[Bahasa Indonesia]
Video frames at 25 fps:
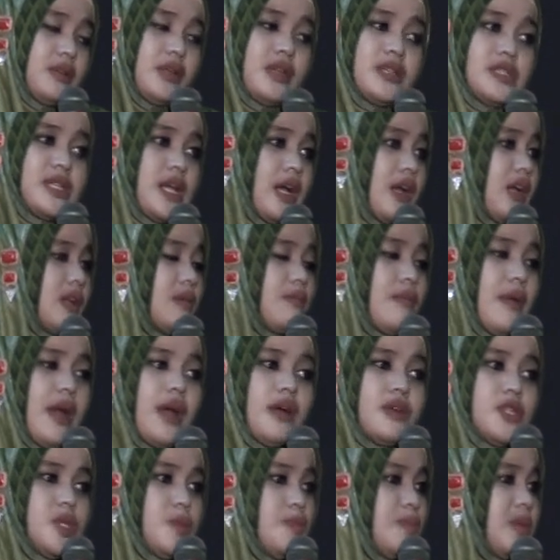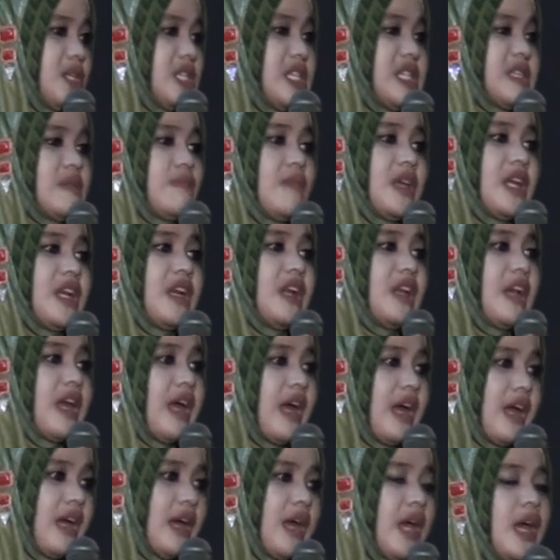Mboten sakit maus
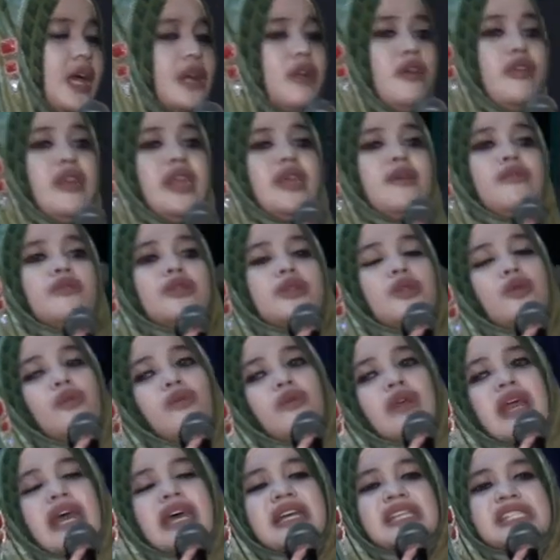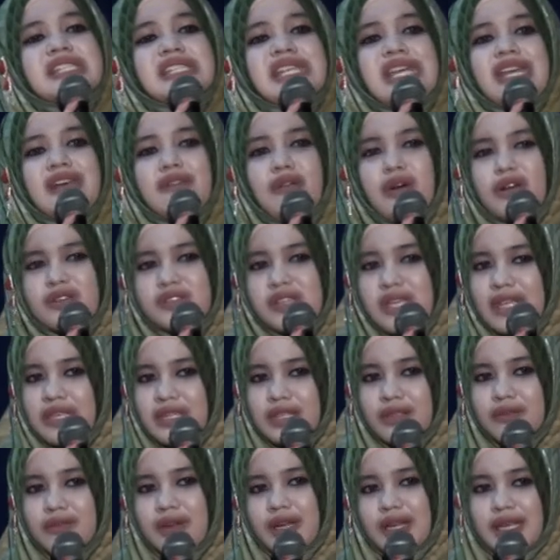bismillah. Lo niku tugas tugase wong
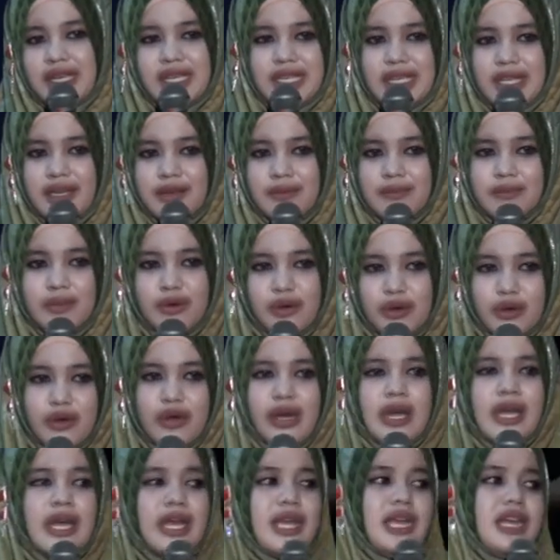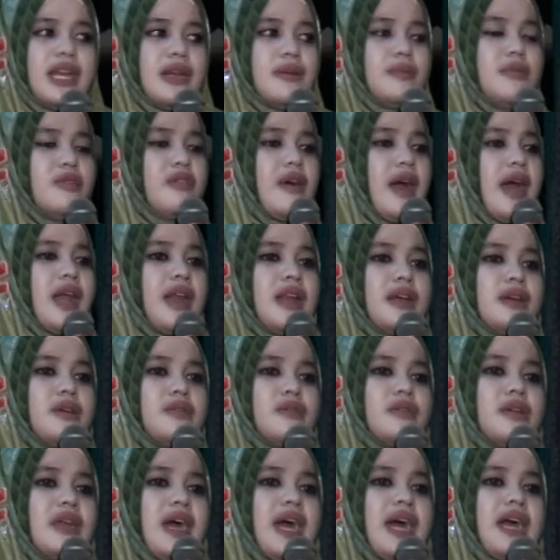sing tua ilmu, ilmu
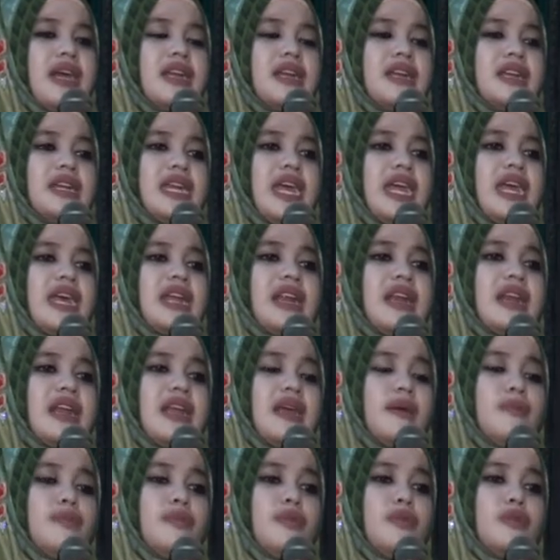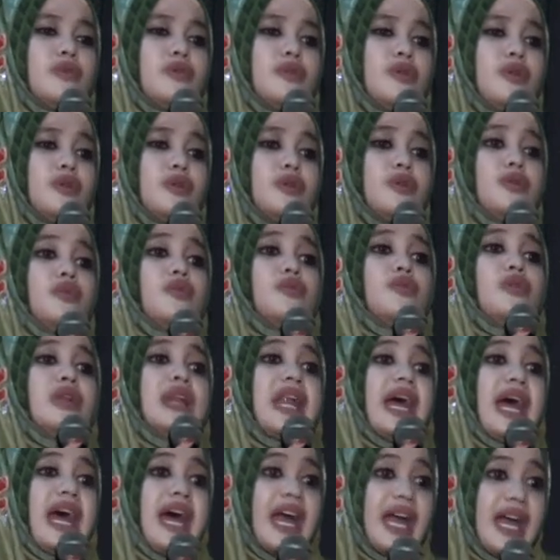Al-Qur'an derek purun
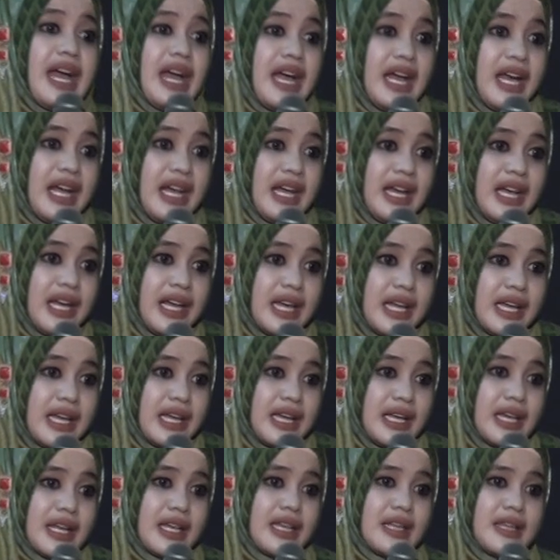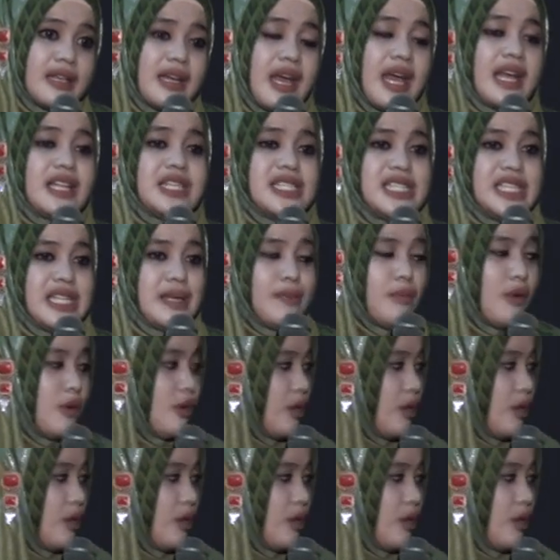ngulang ngaji.